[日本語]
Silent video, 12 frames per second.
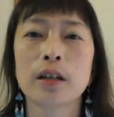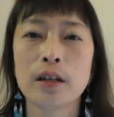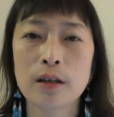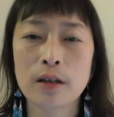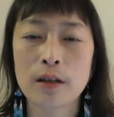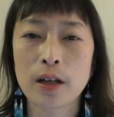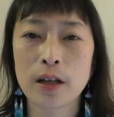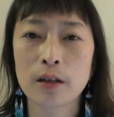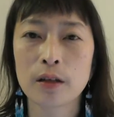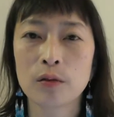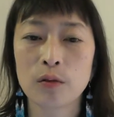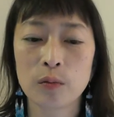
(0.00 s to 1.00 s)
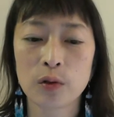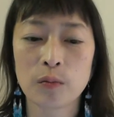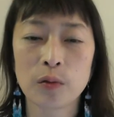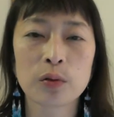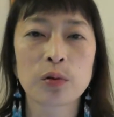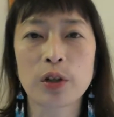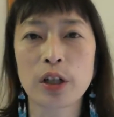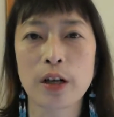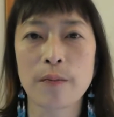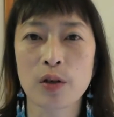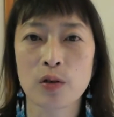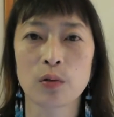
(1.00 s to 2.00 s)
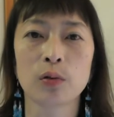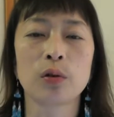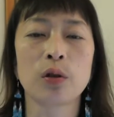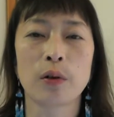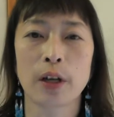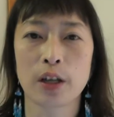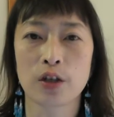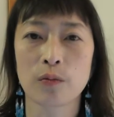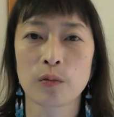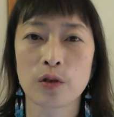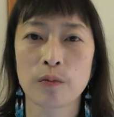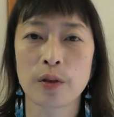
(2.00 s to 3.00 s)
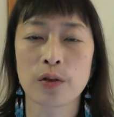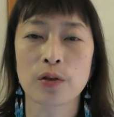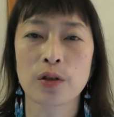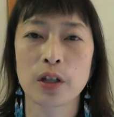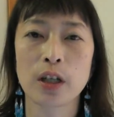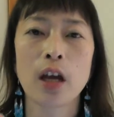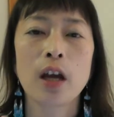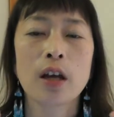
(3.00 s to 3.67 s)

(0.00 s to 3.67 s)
陰性のものも取り入れましょうっていう話もしますし